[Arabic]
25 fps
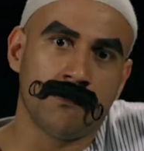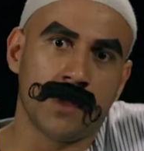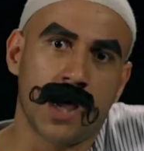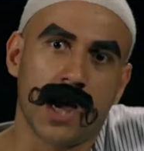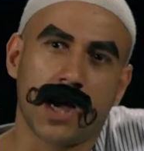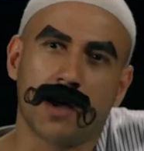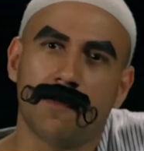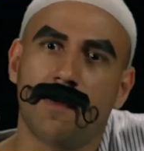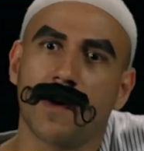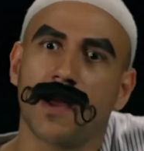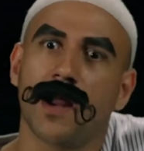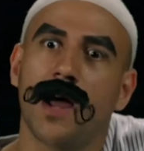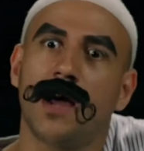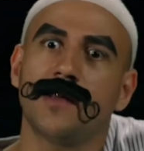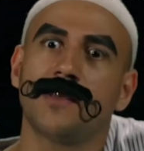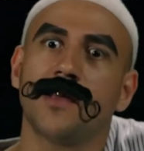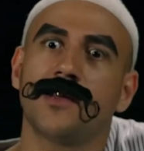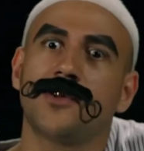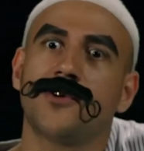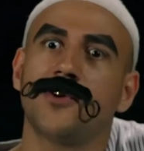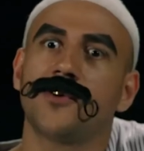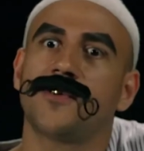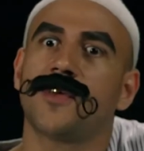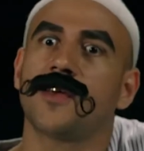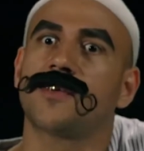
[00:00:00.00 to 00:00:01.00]
أكبر عدد
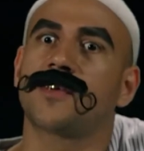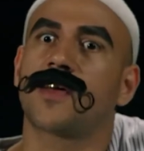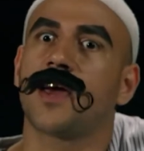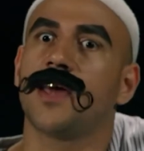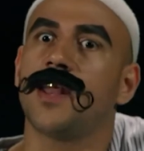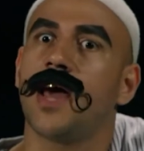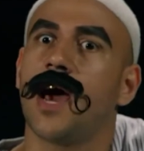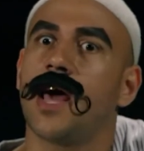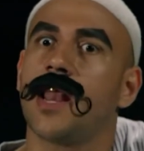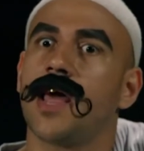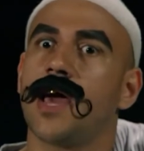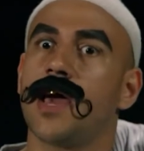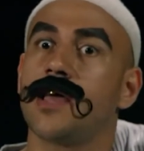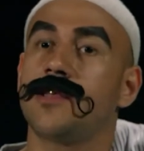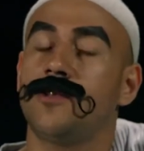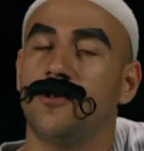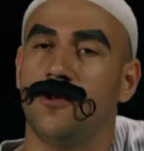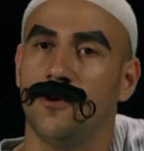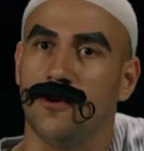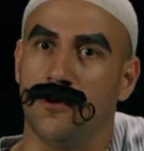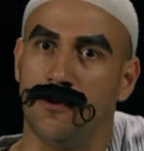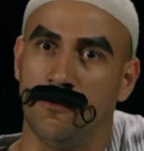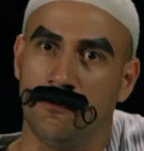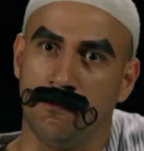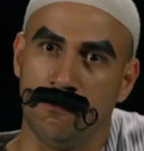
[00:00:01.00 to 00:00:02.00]
جثث كان على
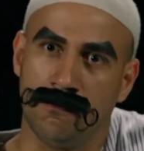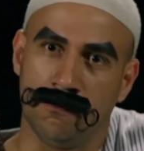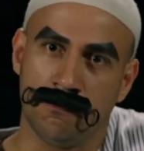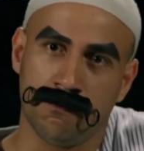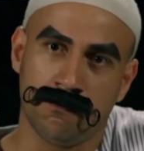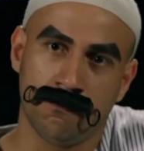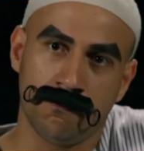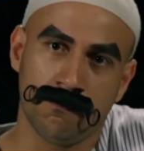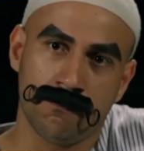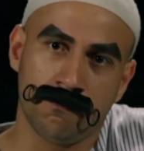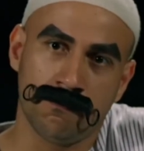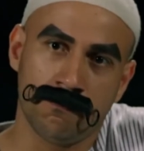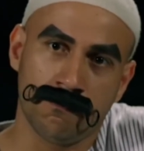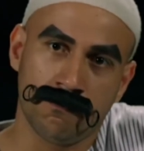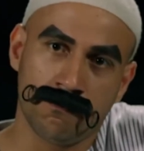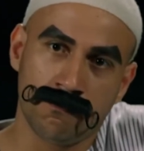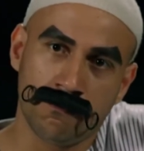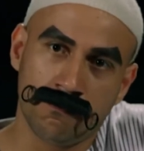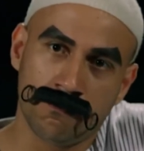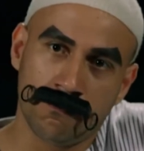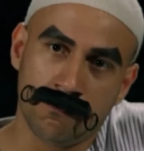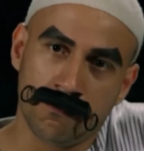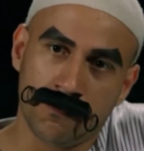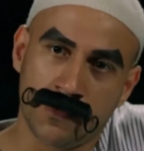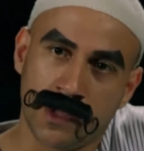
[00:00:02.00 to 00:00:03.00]
يده
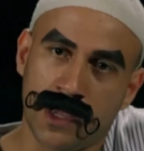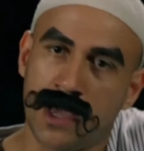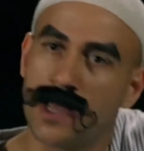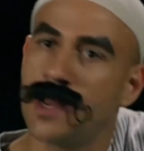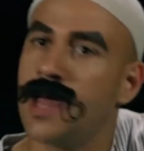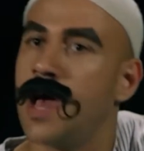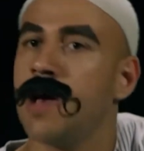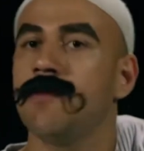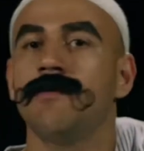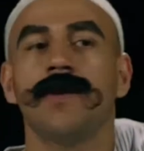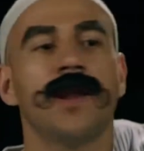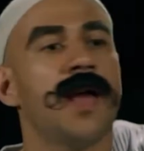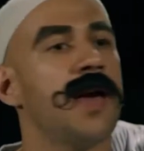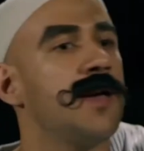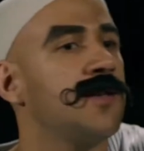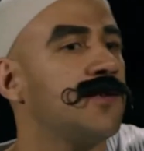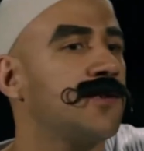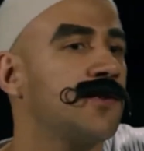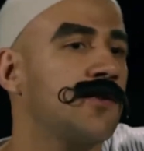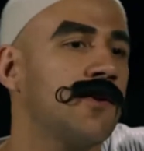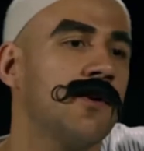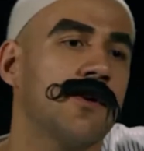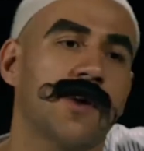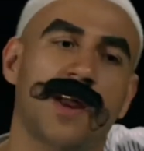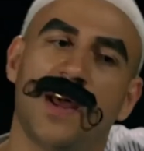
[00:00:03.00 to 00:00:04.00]
كان عامل هاي
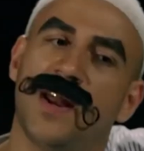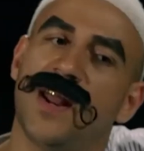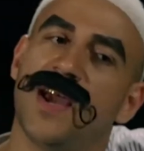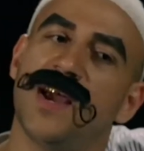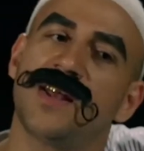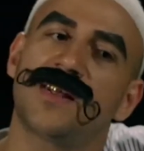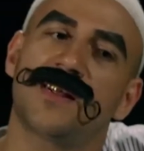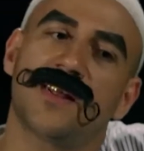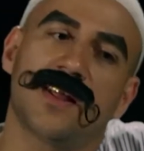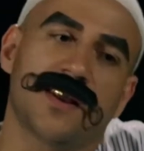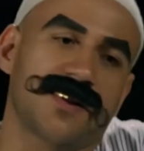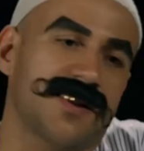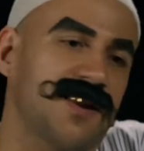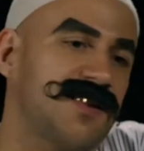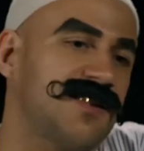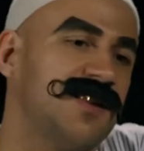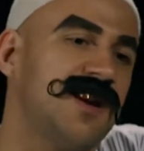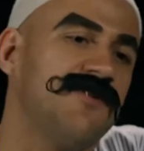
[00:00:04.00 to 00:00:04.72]
سكور على هتلر ذات